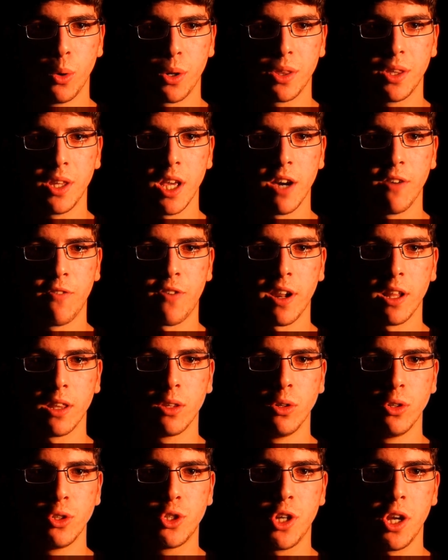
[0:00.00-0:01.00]
Or dia
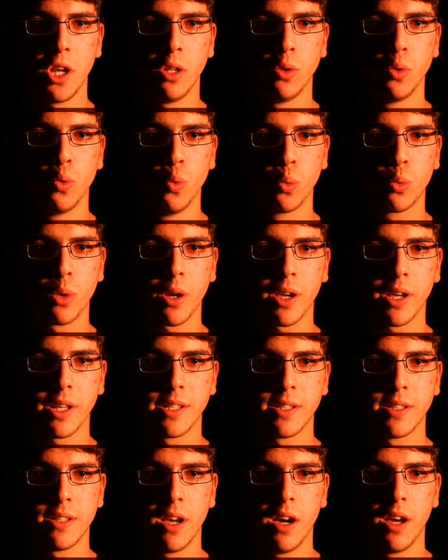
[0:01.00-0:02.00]
fra dolcin
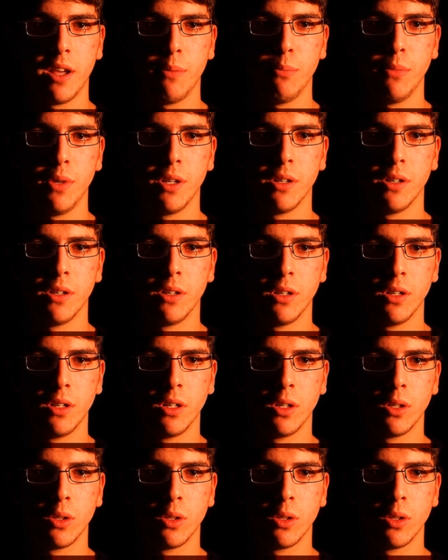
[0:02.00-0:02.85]
dunque che s'armi,